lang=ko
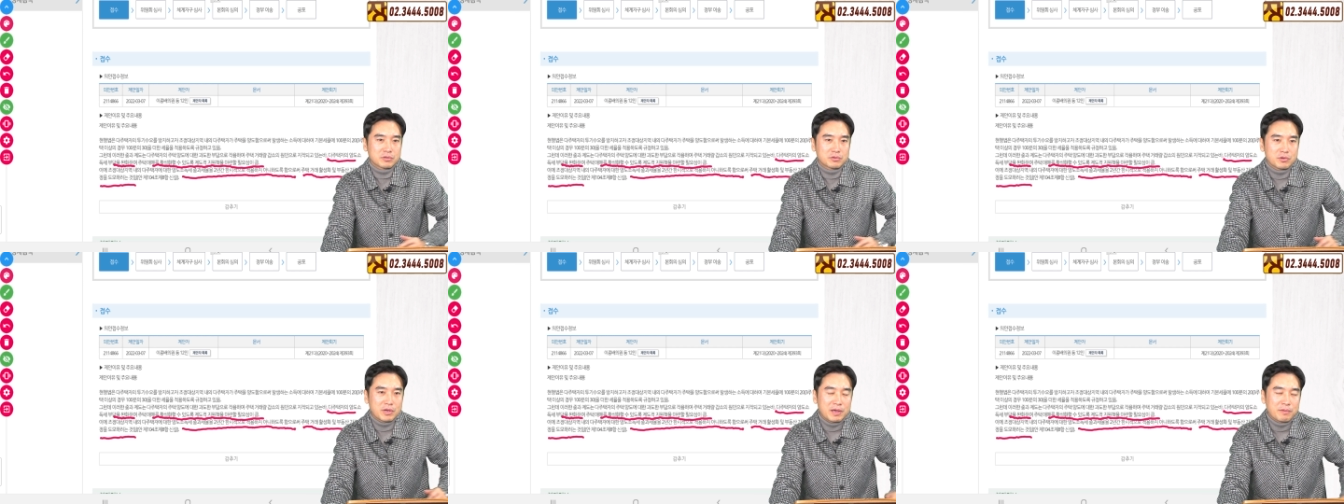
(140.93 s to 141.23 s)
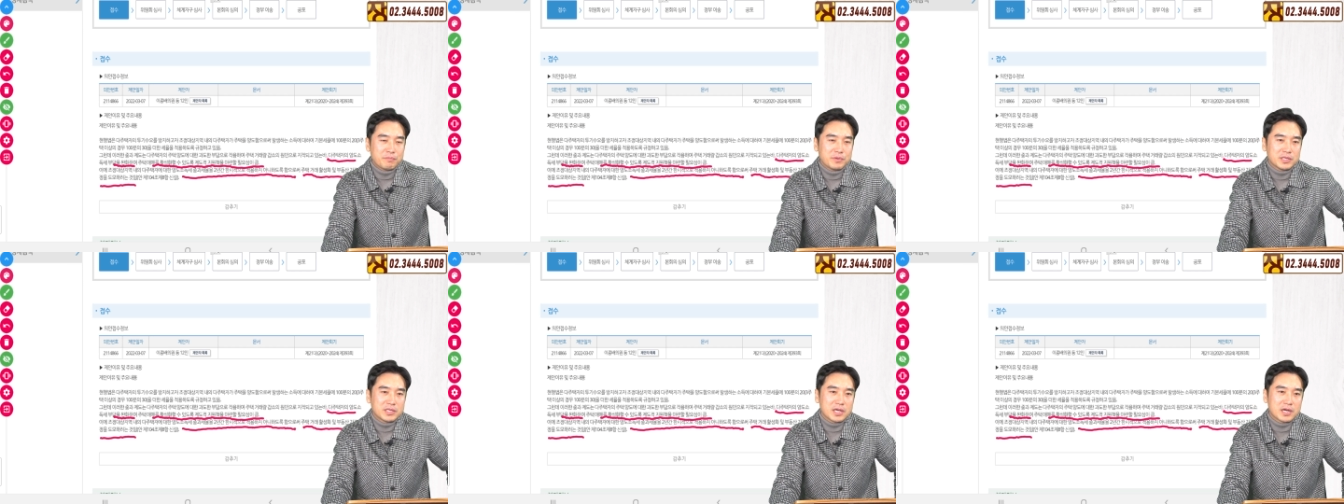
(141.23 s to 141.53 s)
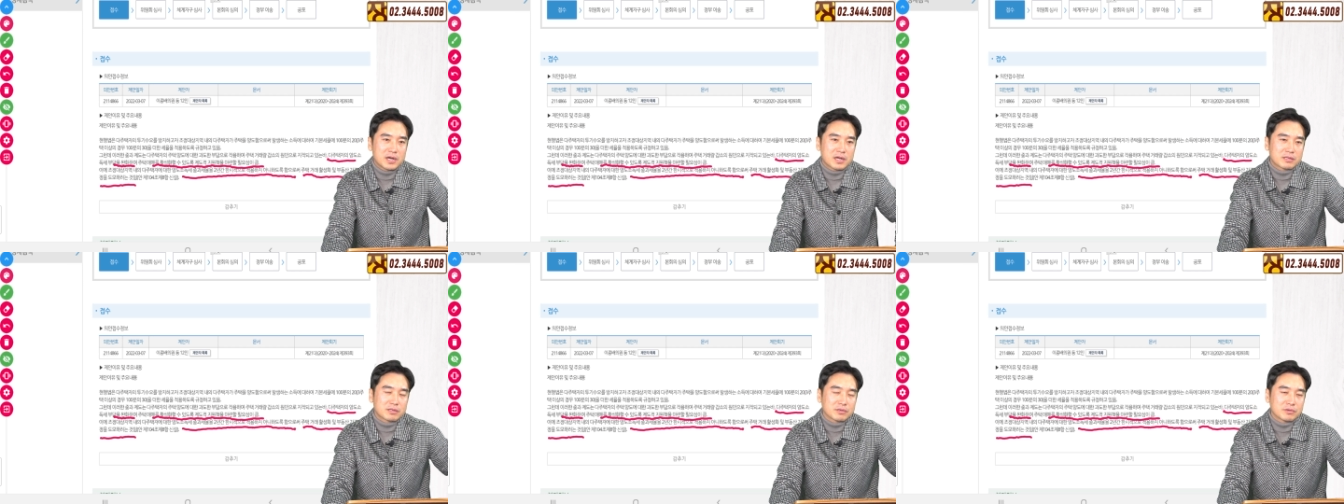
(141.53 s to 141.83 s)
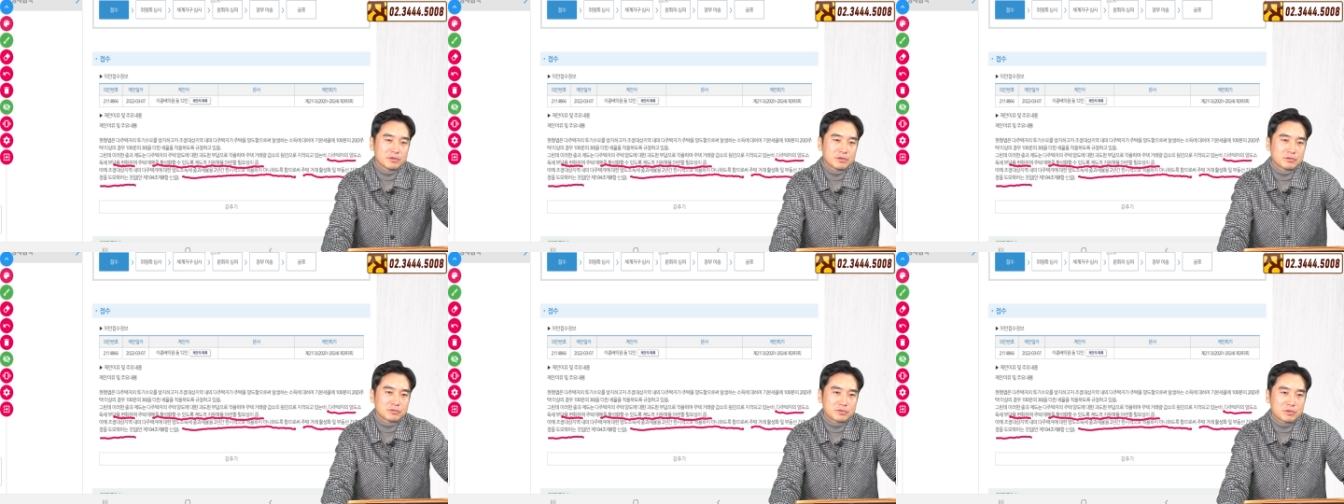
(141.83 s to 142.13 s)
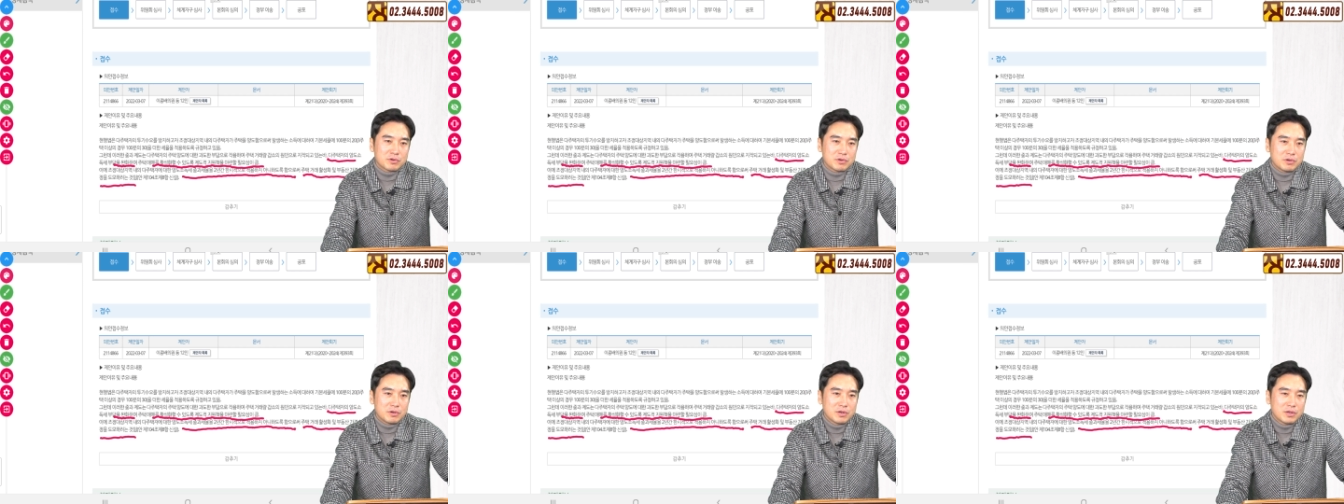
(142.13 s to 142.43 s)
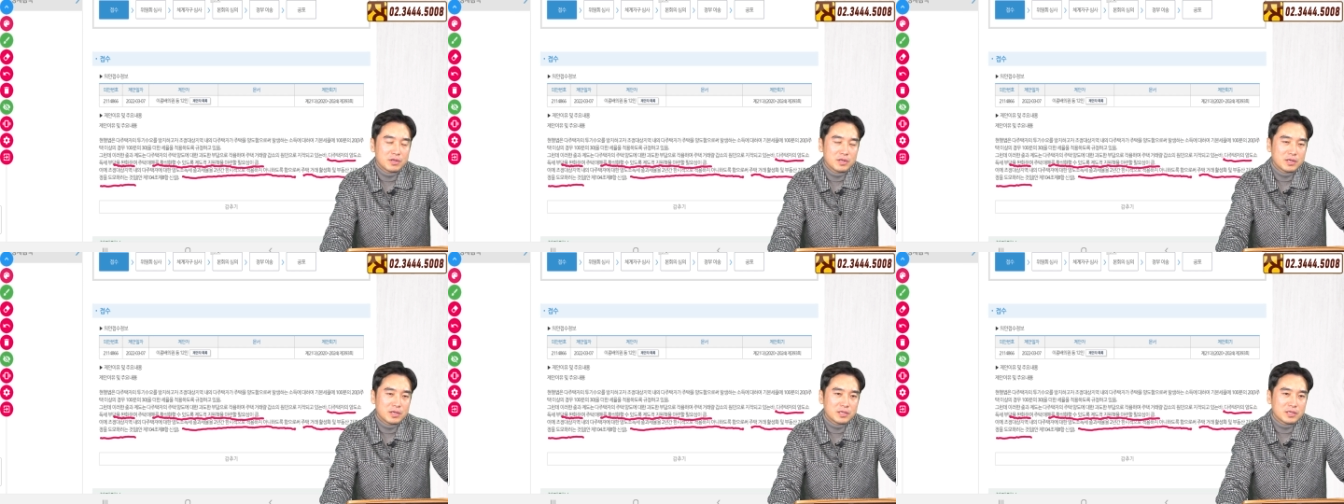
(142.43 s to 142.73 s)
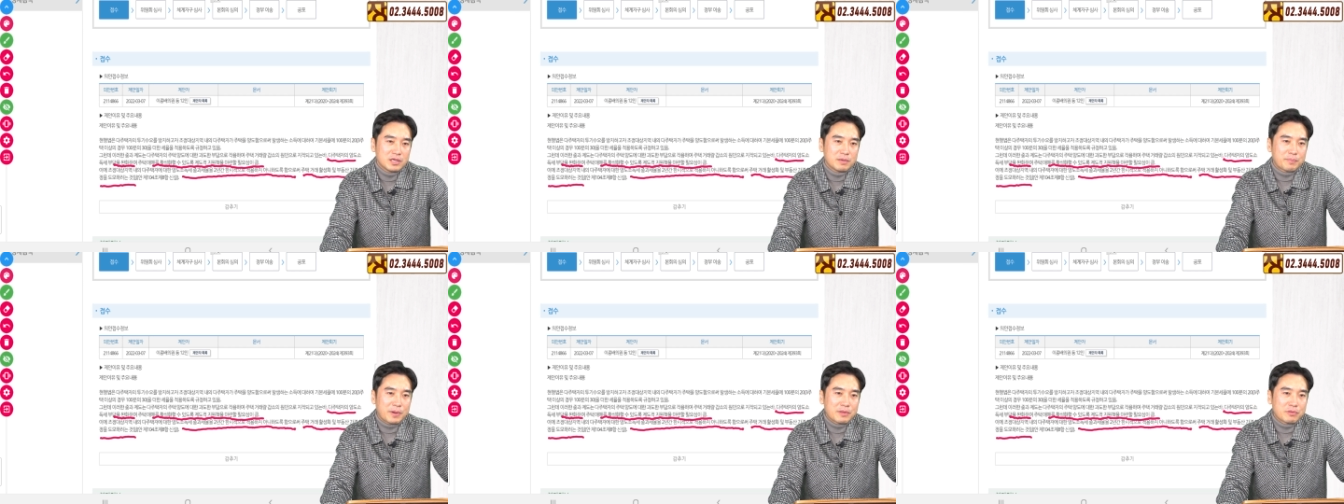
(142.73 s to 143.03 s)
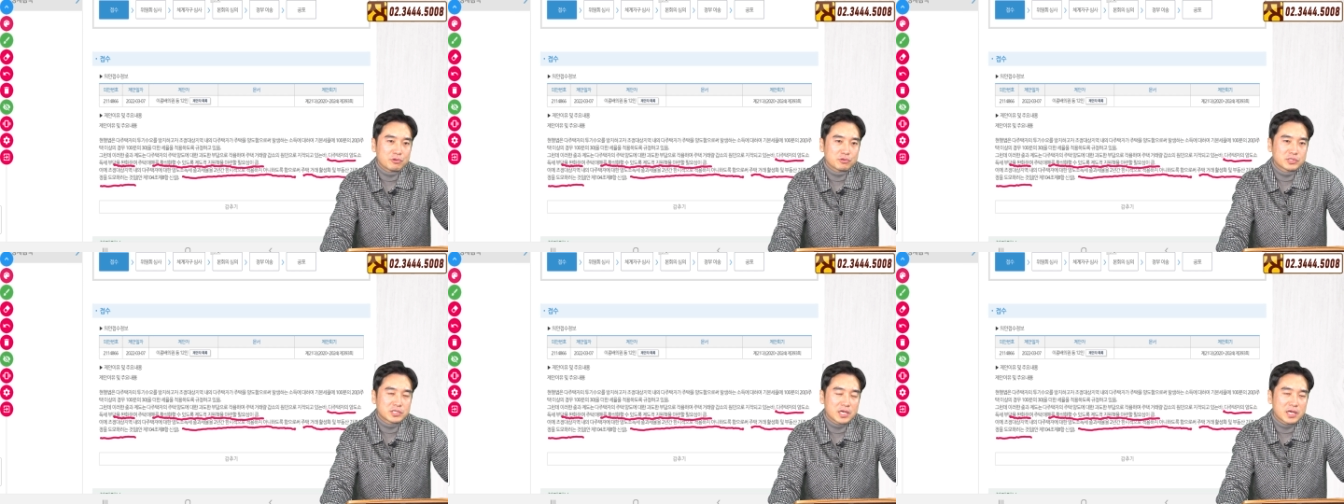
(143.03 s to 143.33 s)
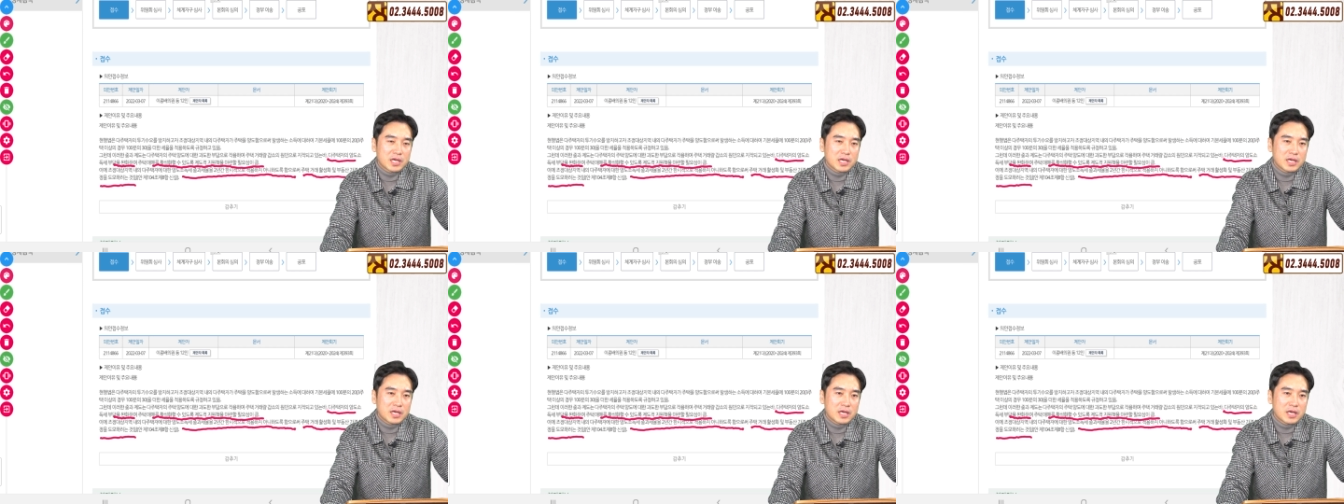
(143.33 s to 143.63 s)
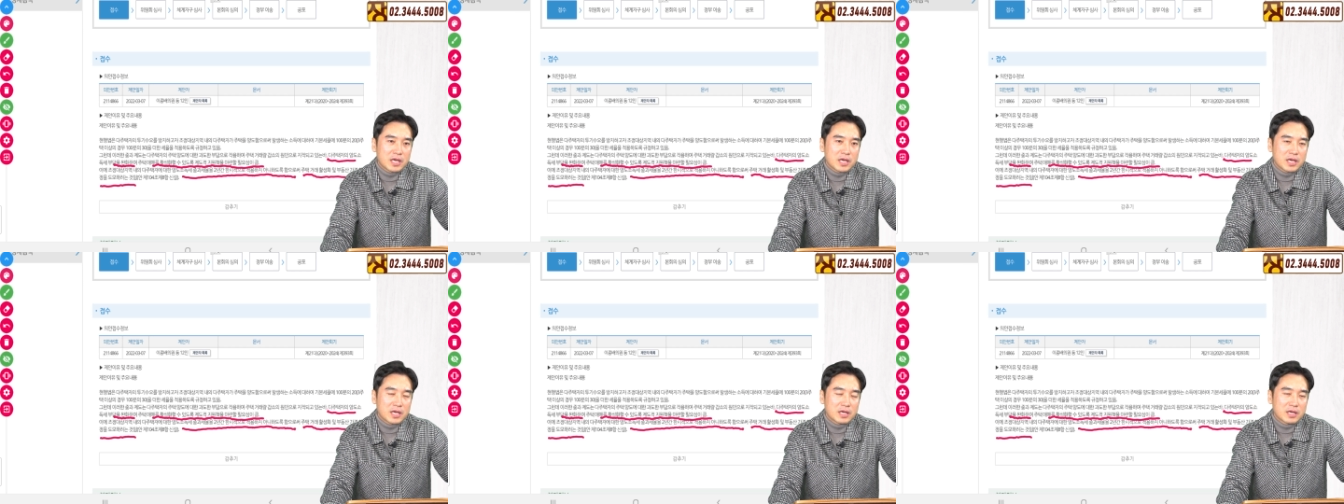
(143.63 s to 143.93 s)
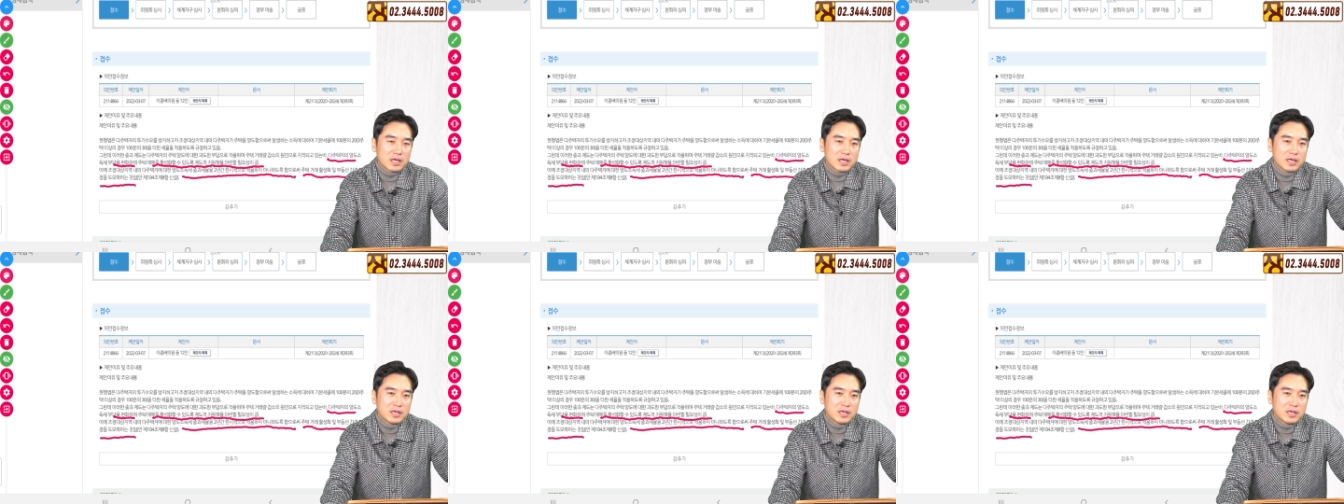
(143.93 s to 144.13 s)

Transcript: 또 엔비디아 같은 경우도 이 반도체